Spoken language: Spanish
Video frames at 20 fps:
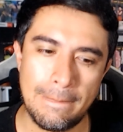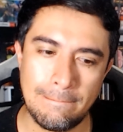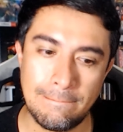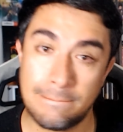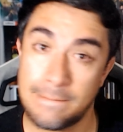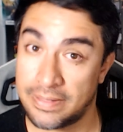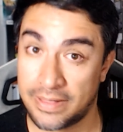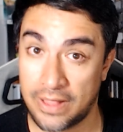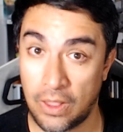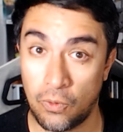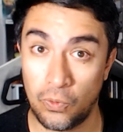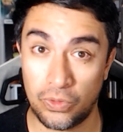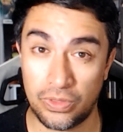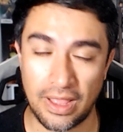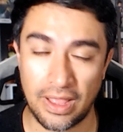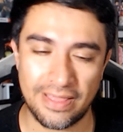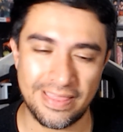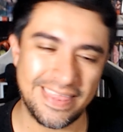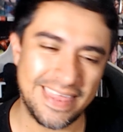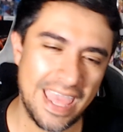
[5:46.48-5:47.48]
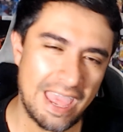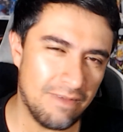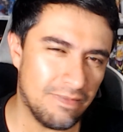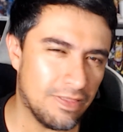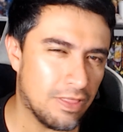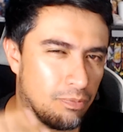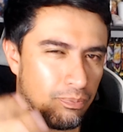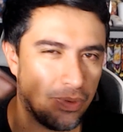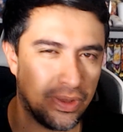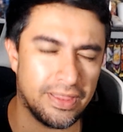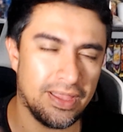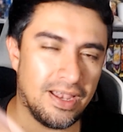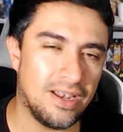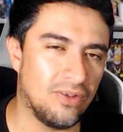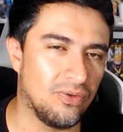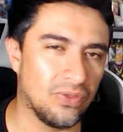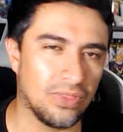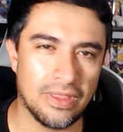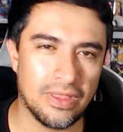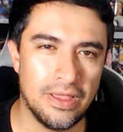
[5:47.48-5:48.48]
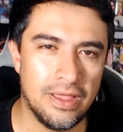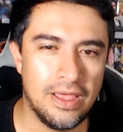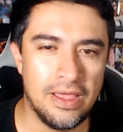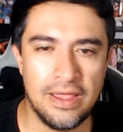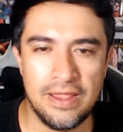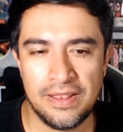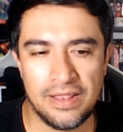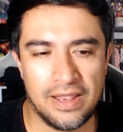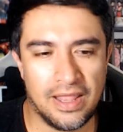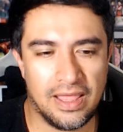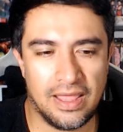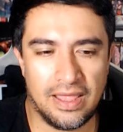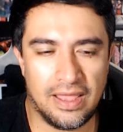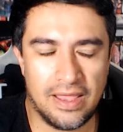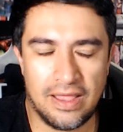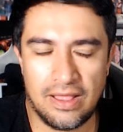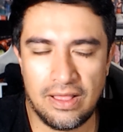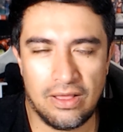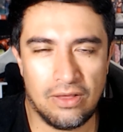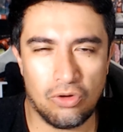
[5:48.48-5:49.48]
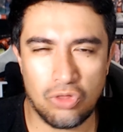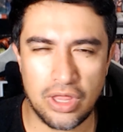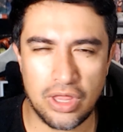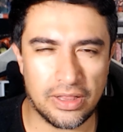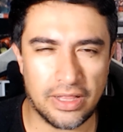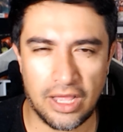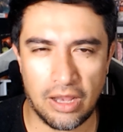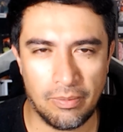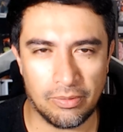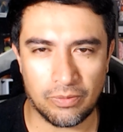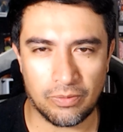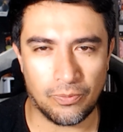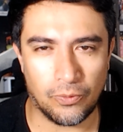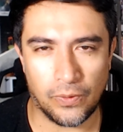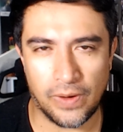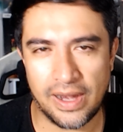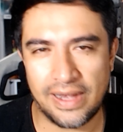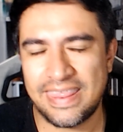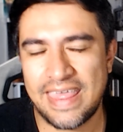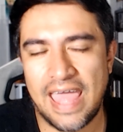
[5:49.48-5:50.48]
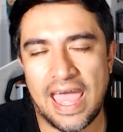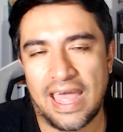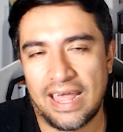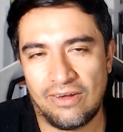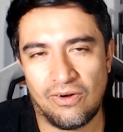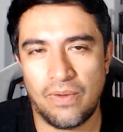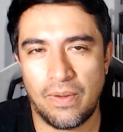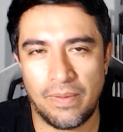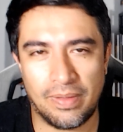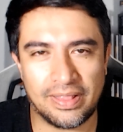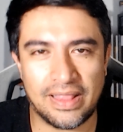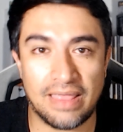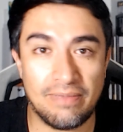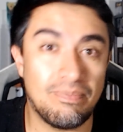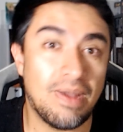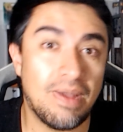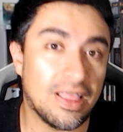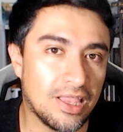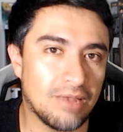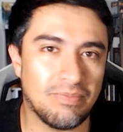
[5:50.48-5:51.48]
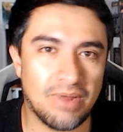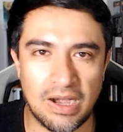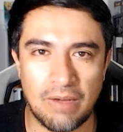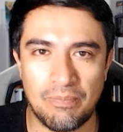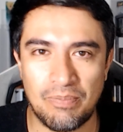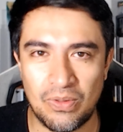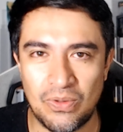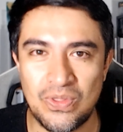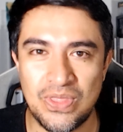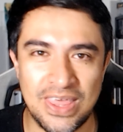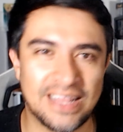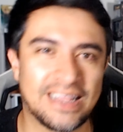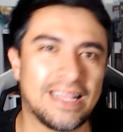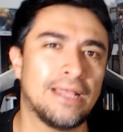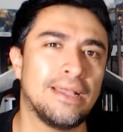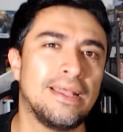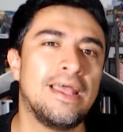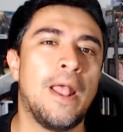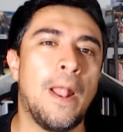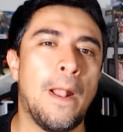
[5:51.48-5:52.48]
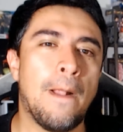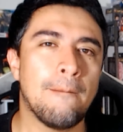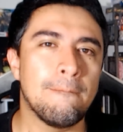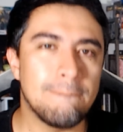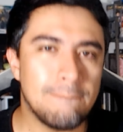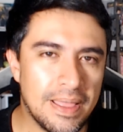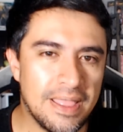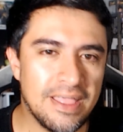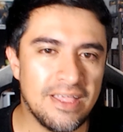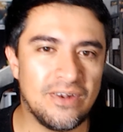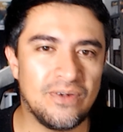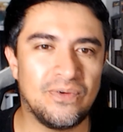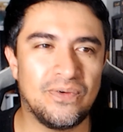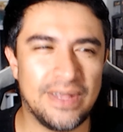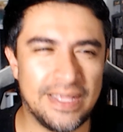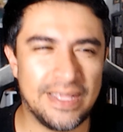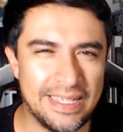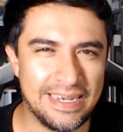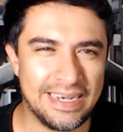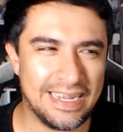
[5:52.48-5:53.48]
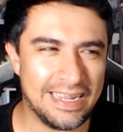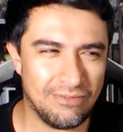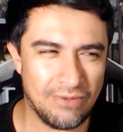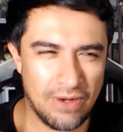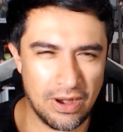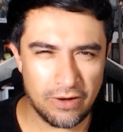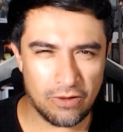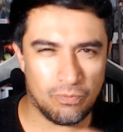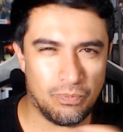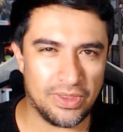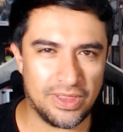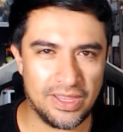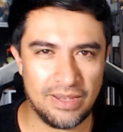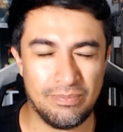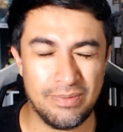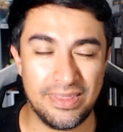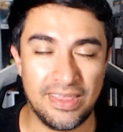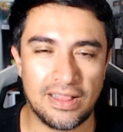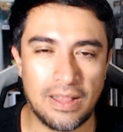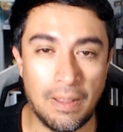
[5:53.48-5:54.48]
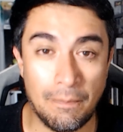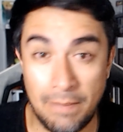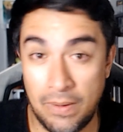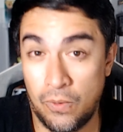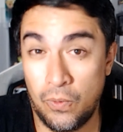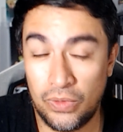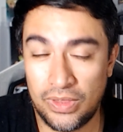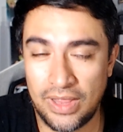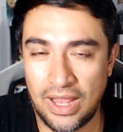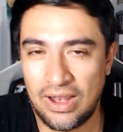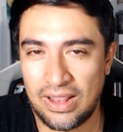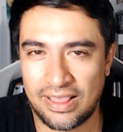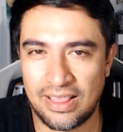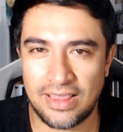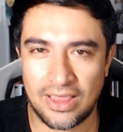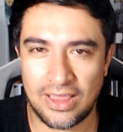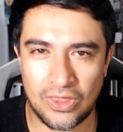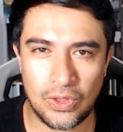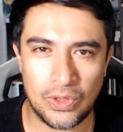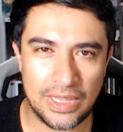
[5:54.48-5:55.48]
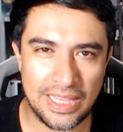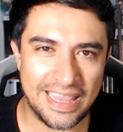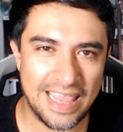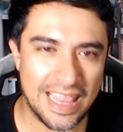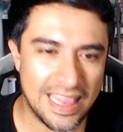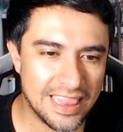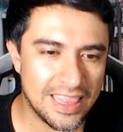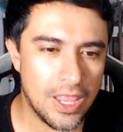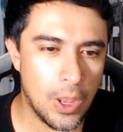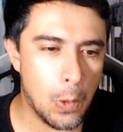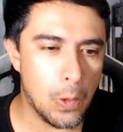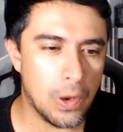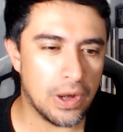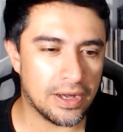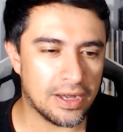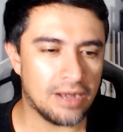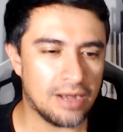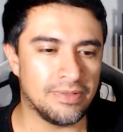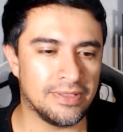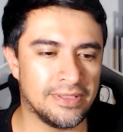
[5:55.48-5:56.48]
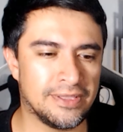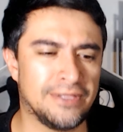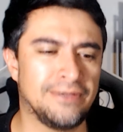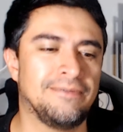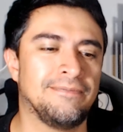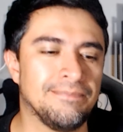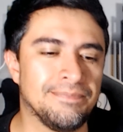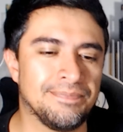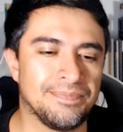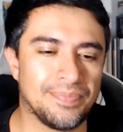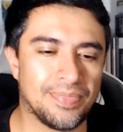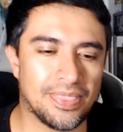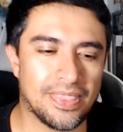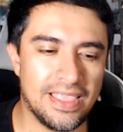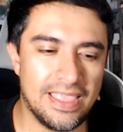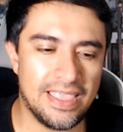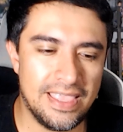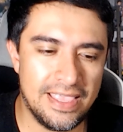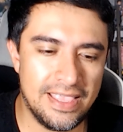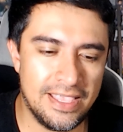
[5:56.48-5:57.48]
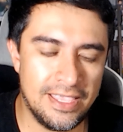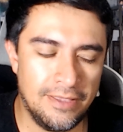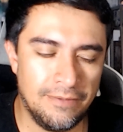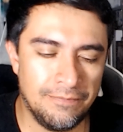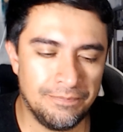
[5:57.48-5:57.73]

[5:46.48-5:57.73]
te gusta. Ya después de los 80 eh, kilómetros por hora, ya, obviamente ahí va a ser más rápido un Jetta. Pero en, una respuesta inmediata me gusta la sensación de, de Tiguan realmente. Y...